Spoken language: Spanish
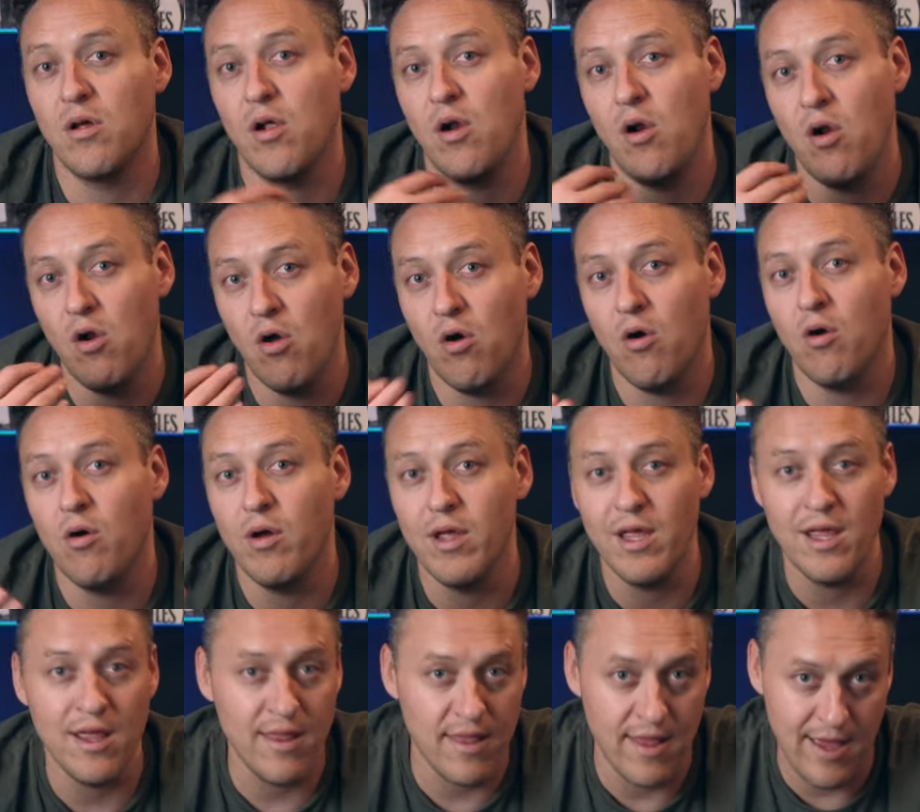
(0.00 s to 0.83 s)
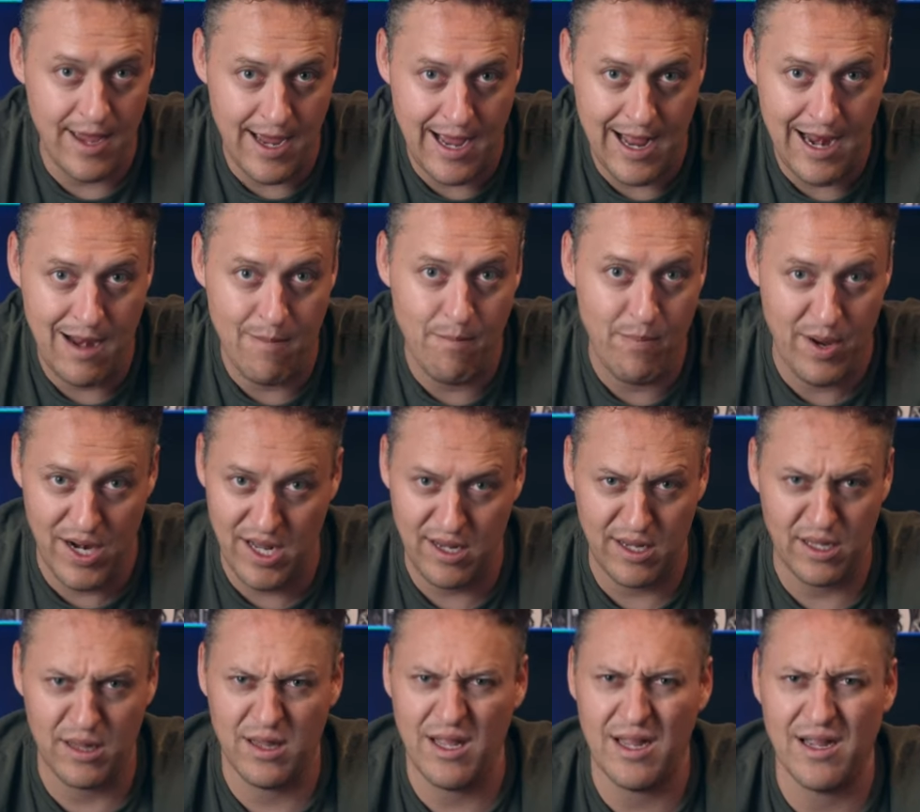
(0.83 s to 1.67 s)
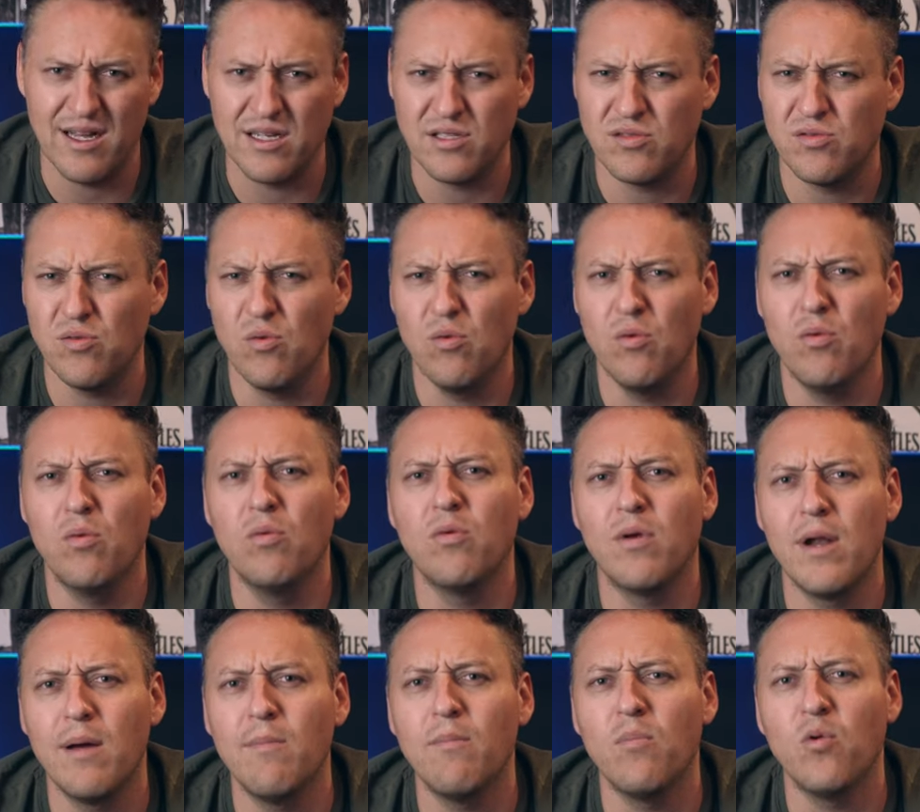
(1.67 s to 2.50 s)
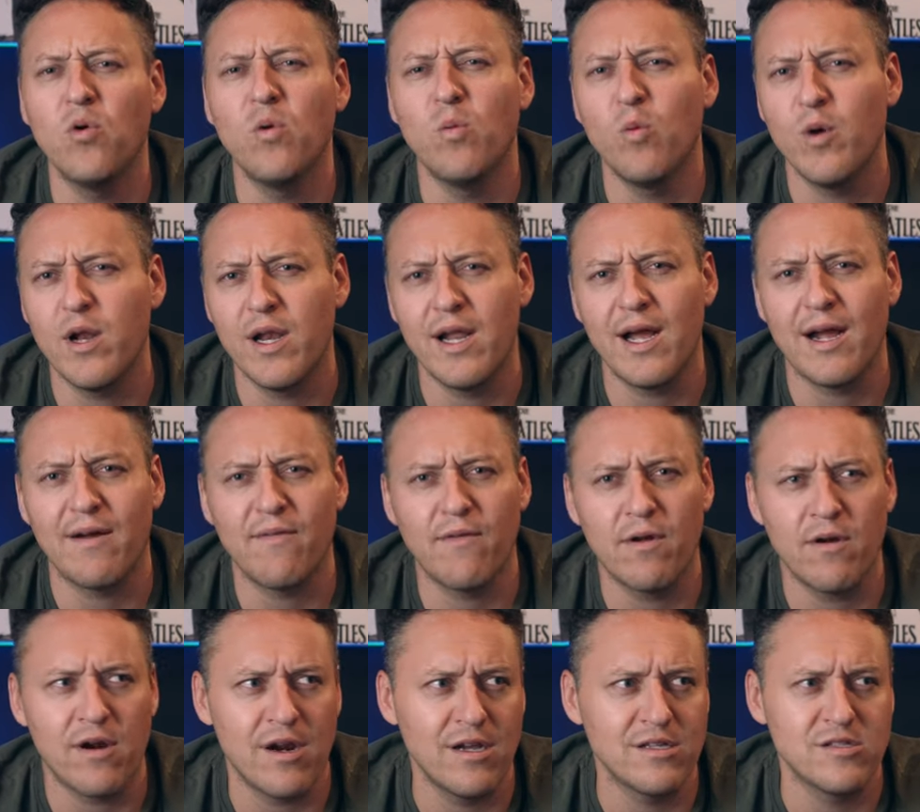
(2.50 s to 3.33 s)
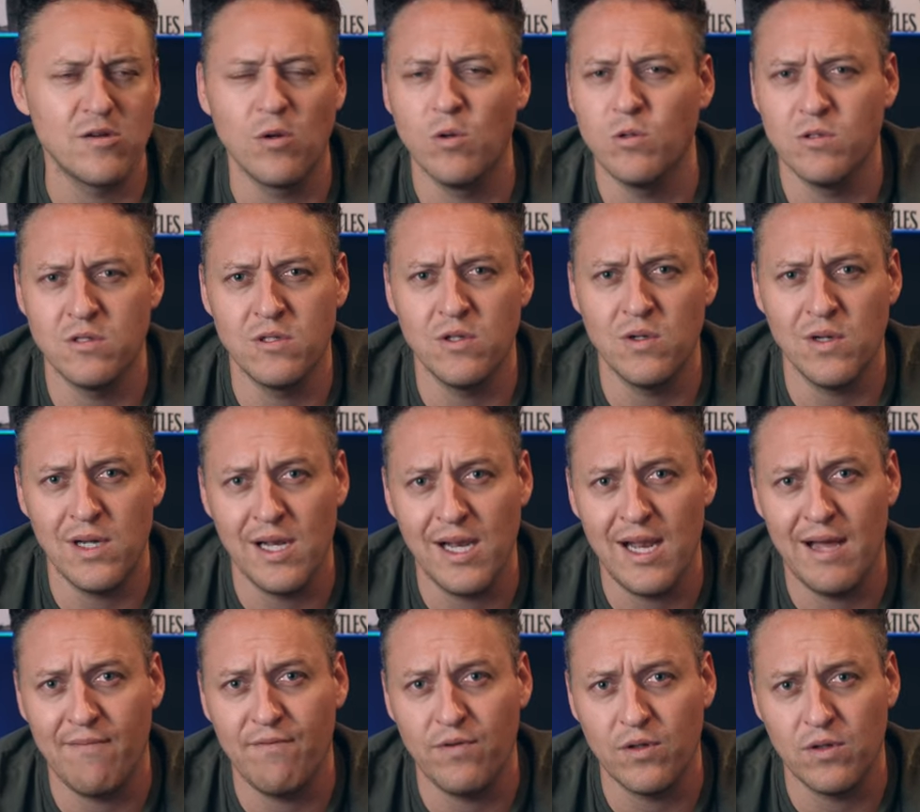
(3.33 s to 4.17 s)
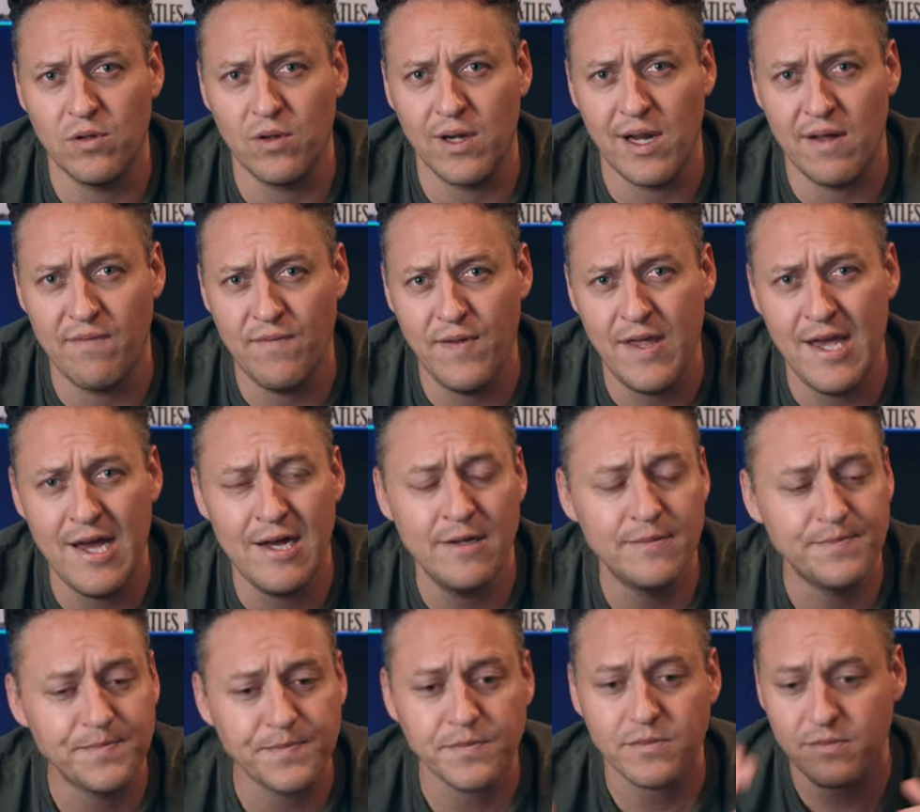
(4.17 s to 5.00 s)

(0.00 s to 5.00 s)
lo ideal para que tengas una muy buena resolución en la fotografía